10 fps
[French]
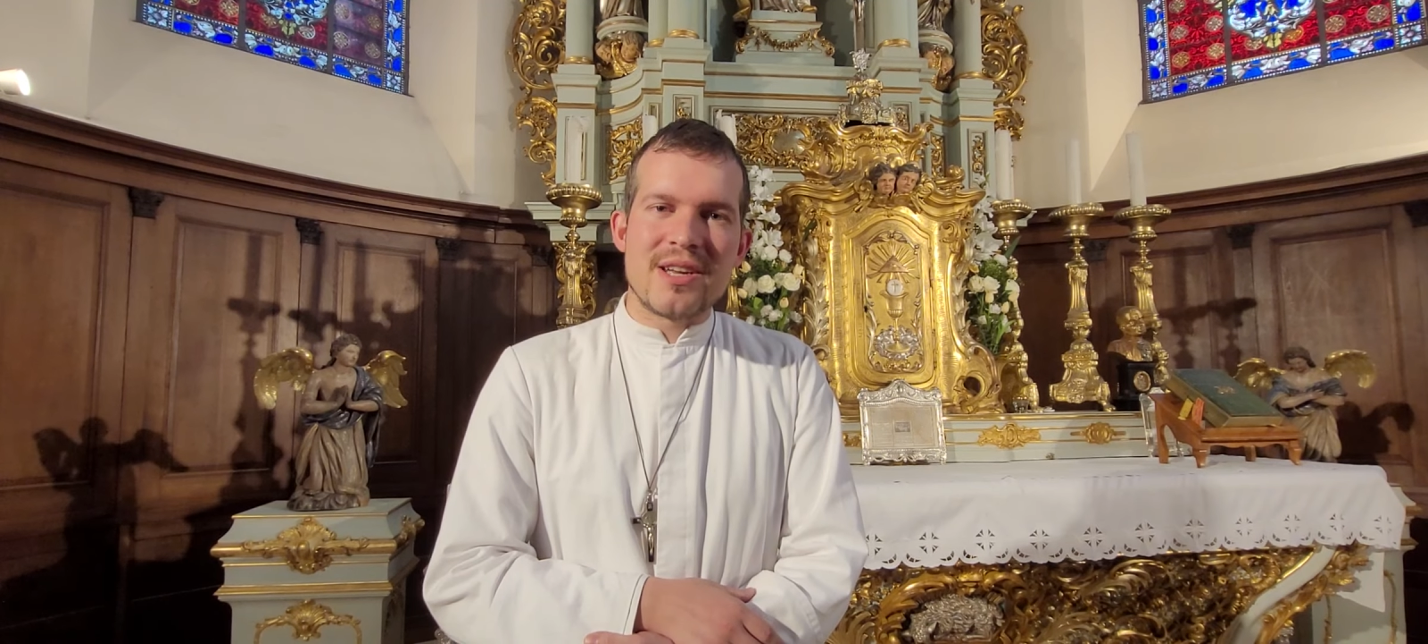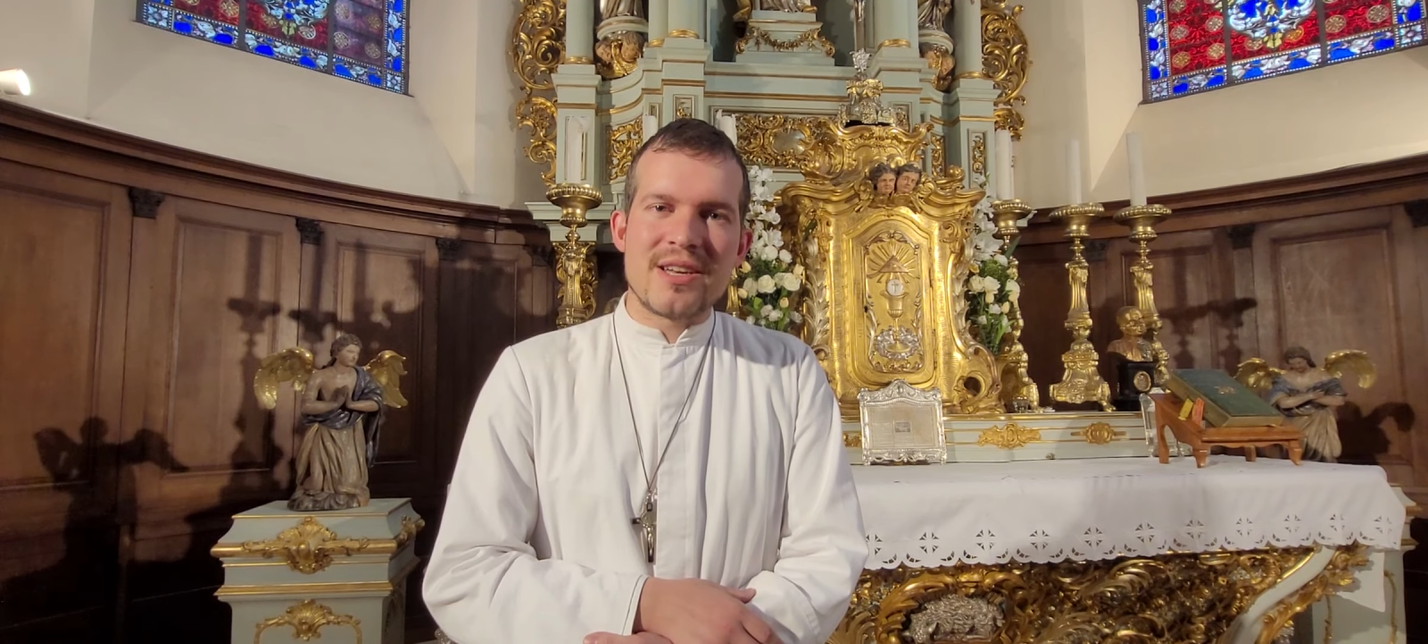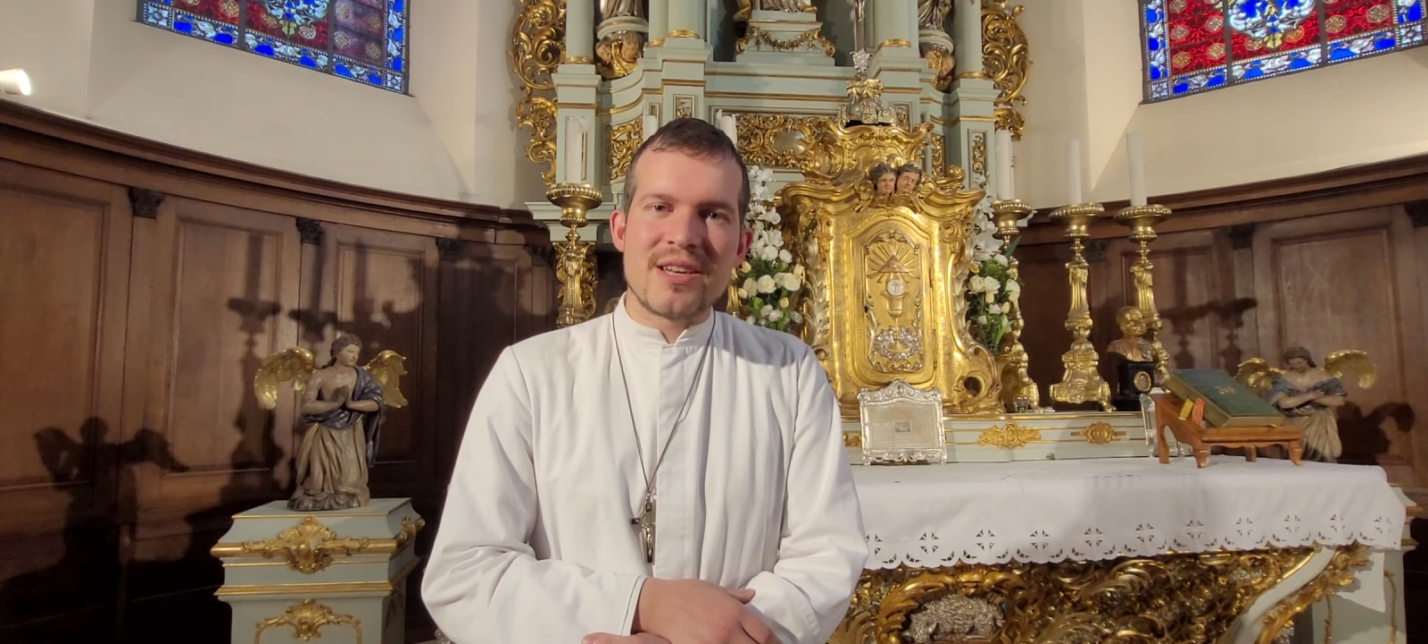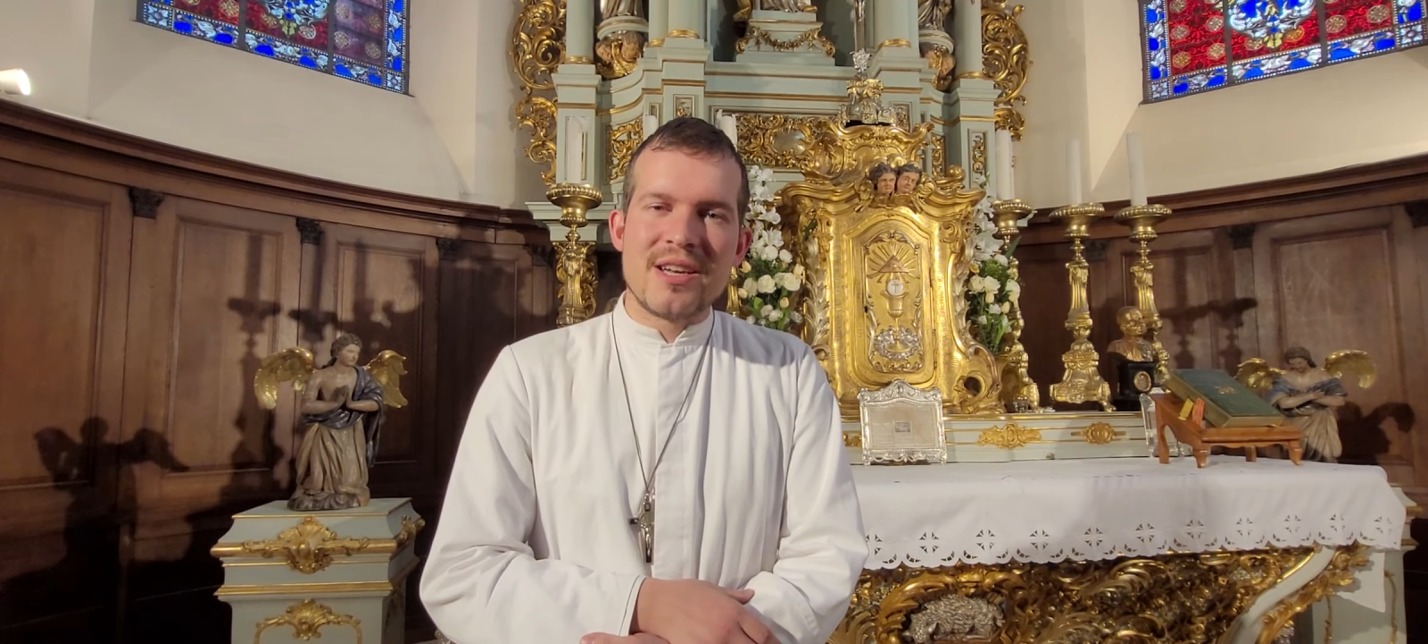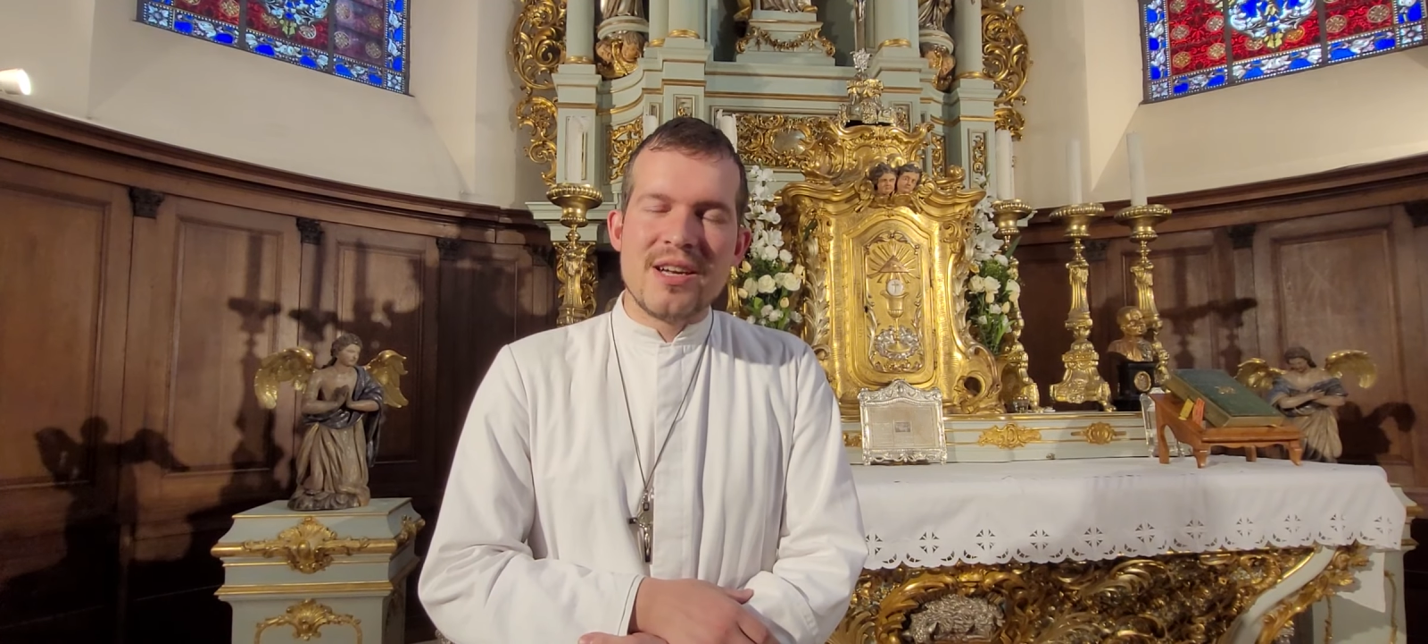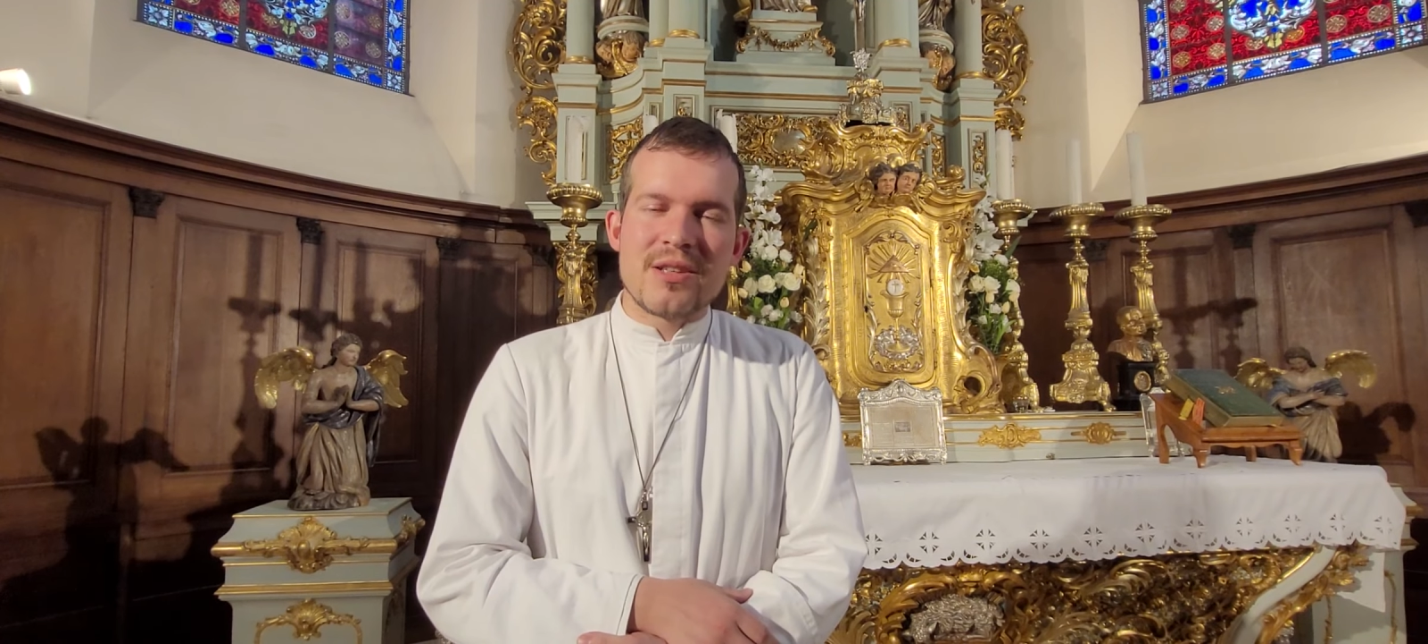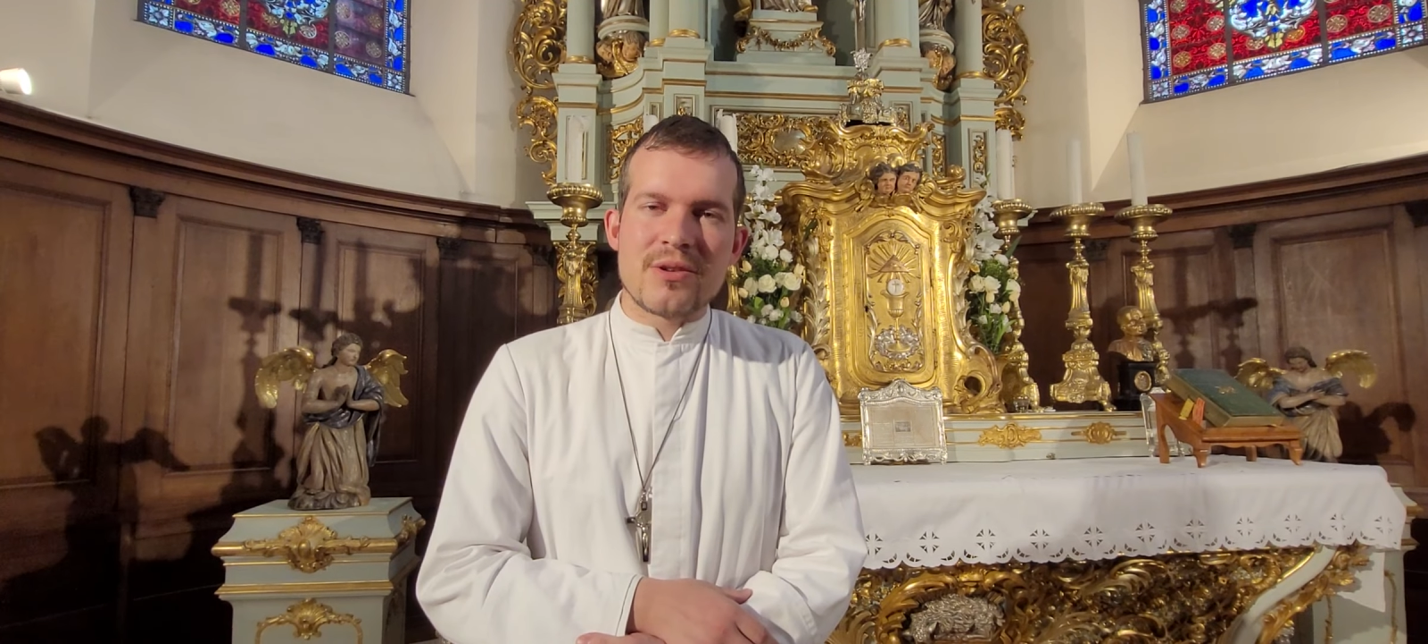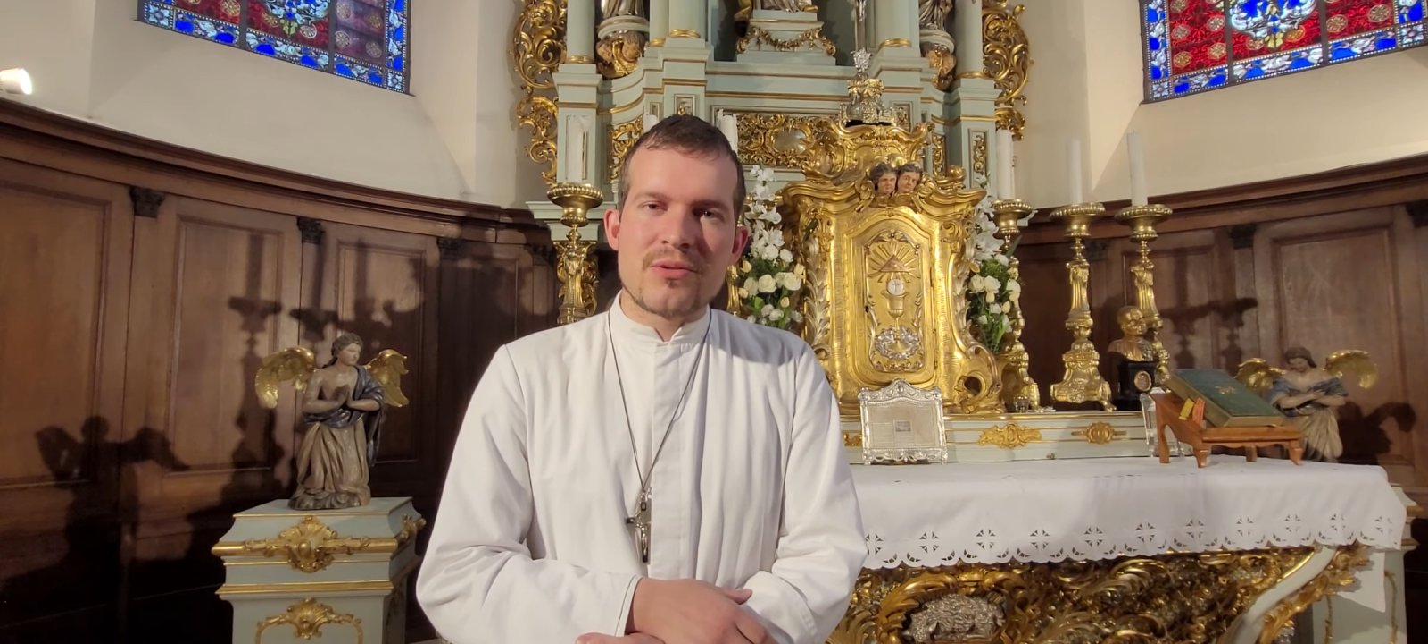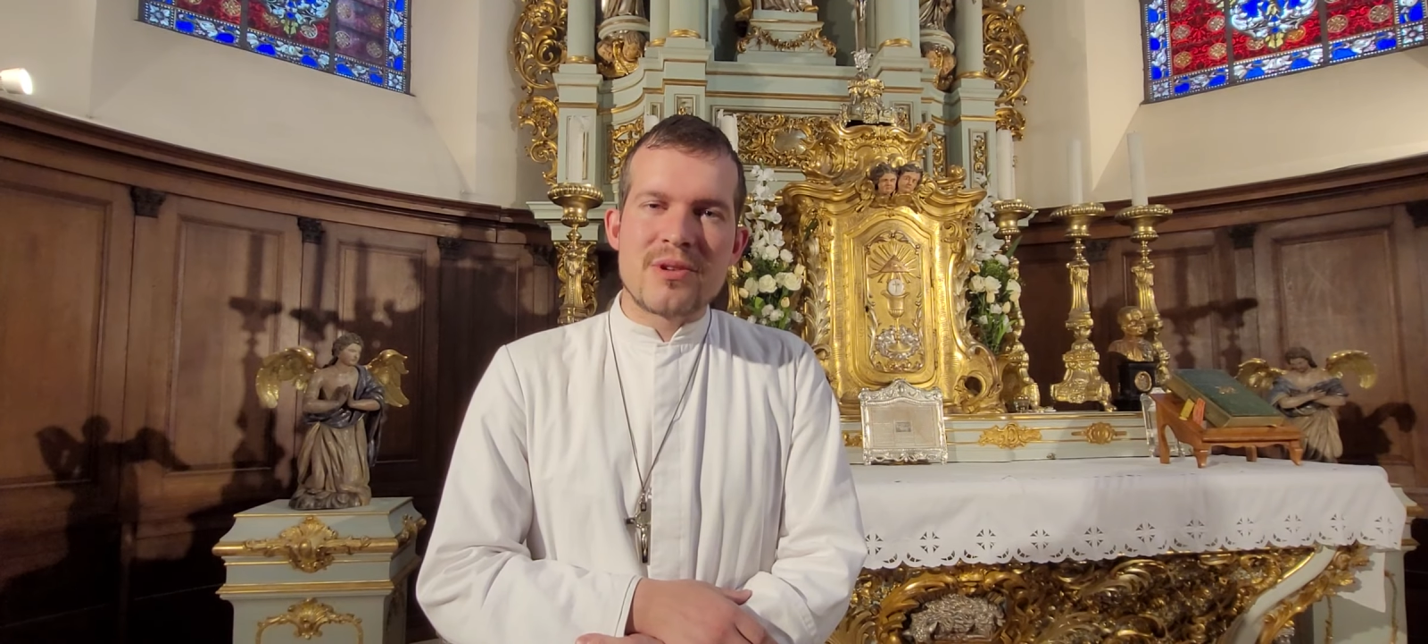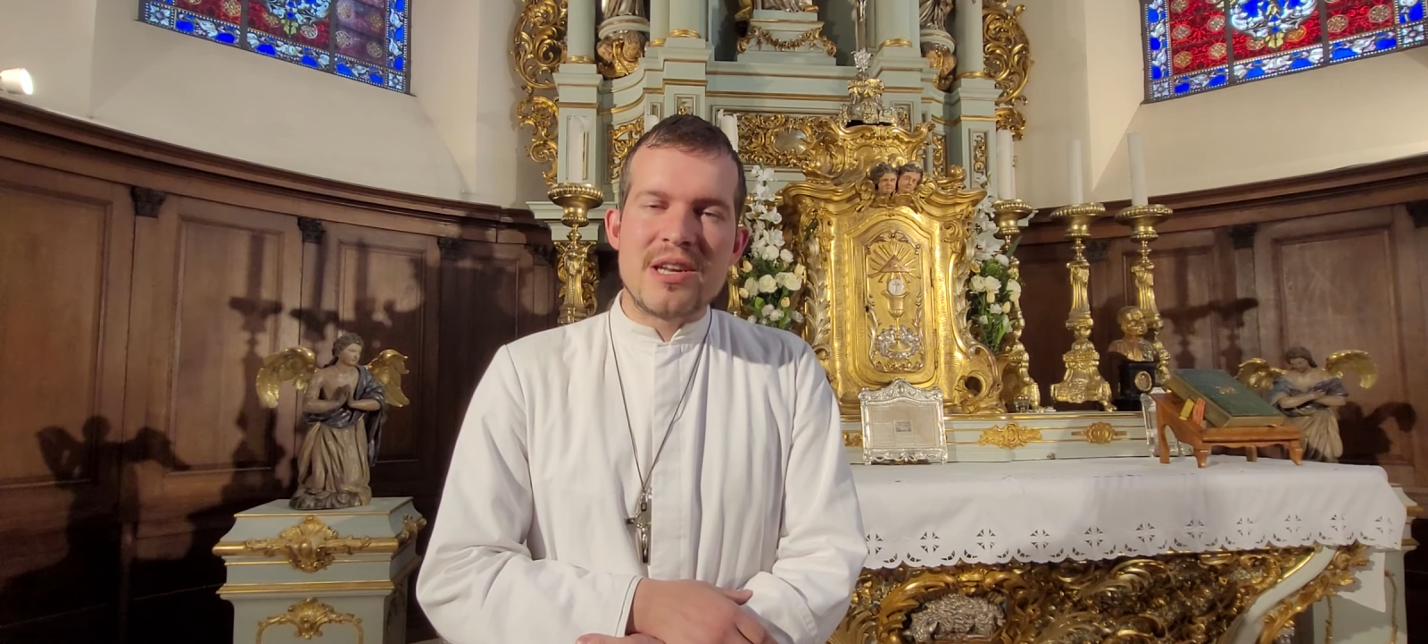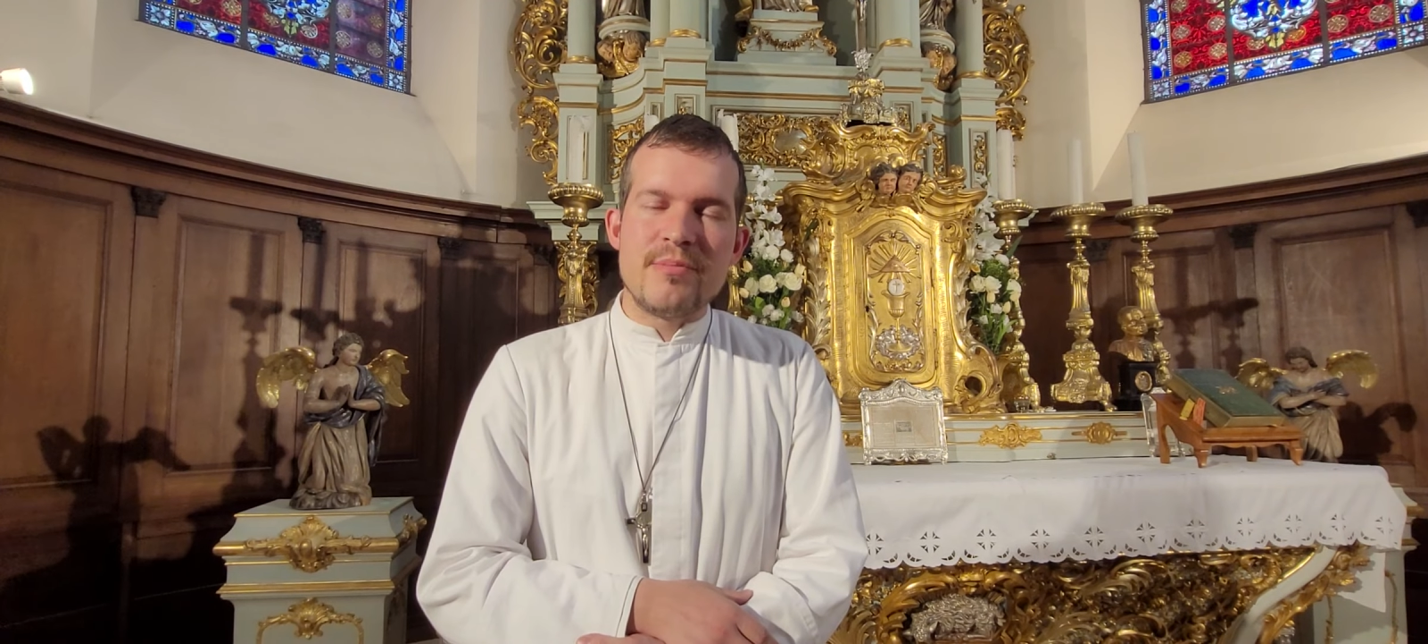les